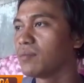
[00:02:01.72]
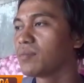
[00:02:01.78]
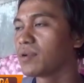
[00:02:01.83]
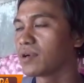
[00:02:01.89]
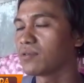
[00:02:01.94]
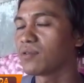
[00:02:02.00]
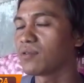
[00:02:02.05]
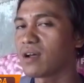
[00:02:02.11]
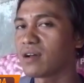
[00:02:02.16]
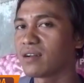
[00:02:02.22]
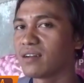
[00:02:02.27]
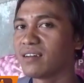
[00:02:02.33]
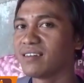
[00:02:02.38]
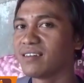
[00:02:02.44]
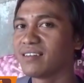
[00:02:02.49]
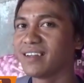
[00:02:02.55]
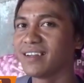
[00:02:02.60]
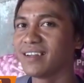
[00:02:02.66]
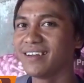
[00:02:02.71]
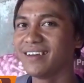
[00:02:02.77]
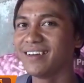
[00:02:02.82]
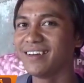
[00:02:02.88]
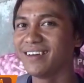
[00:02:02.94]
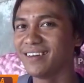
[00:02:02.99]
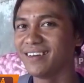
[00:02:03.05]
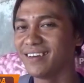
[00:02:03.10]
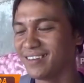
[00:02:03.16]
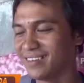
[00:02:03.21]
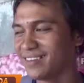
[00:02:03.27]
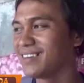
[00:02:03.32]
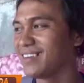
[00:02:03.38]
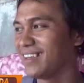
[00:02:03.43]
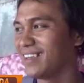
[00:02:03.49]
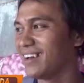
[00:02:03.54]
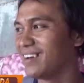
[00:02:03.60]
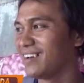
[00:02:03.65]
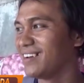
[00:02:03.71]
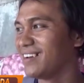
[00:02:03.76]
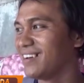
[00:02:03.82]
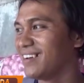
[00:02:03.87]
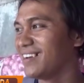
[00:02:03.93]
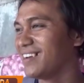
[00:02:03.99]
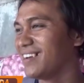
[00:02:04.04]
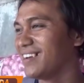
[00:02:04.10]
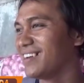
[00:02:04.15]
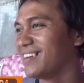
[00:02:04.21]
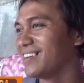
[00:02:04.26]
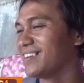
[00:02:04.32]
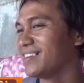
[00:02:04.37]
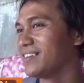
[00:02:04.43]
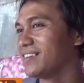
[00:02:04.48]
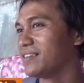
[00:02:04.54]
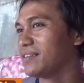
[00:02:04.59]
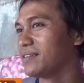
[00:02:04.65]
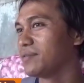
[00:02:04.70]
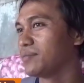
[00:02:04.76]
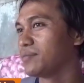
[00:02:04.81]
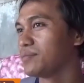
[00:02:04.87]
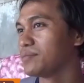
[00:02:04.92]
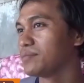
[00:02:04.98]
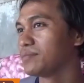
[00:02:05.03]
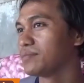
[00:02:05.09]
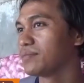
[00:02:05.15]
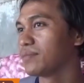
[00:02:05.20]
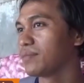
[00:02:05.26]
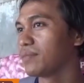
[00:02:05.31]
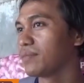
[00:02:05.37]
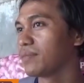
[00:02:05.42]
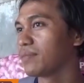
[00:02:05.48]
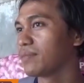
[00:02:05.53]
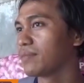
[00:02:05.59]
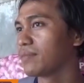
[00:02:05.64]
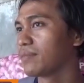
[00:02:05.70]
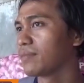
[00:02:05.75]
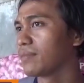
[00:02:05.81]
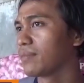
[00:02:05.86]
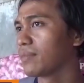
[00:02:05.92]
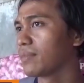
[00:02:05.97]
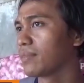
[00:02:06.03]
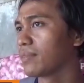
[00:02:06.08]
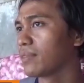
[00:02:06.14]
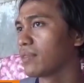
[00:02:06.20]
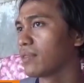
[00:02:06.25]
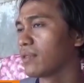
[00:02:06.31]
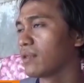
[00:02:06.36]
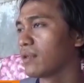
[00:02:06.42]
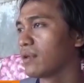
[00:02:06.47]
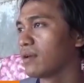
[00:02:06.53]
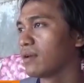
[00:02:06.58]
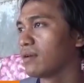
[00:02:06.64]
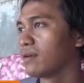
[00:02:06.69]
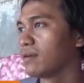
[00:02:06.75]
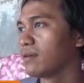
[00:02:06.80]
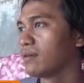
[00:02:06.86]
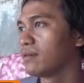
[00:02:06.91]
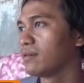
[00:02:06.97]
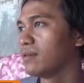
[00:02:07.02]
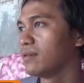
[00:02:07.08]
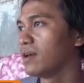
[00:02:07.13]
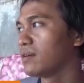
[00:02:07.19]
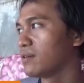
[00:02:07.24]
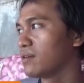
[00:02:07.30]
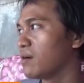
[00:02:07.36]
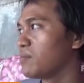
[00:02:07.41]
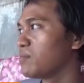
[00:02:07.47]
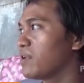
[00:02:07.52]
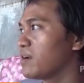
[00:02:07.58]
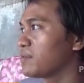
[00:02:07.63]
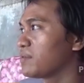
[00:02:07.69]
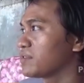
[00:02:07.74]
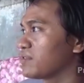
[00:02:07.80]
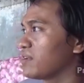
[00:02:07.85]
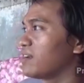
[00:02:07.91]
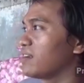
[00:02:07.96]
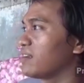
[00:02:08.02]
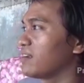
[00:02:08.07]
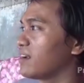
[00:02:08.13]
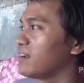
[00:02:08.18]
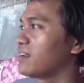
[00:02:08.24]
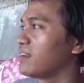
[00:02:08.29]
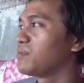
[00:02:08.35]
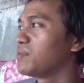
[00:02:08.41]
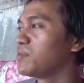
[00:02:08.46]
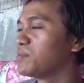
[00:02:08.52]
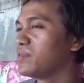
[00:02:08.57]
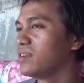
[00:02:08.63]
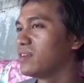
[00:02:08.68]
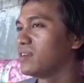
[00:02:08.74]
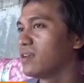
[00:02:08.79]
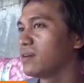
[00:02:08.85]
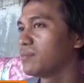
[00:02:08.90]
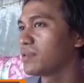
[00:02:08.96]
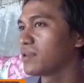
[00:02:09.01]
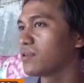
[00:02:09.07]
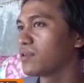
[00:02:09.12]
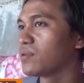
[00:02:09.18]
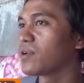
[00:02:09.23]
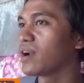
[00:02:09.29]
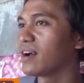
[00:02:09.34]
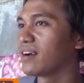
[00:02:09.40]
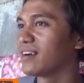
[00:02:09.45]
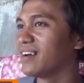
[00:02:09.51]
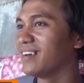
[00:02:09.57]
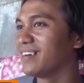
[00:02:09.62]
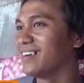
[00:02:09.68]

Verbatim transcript: Ya berkurang berkurang, ya? berkurang. Ya. dampak nggak sama keuntungan? Ya dampak masalahnya kan ya pembelinya kurang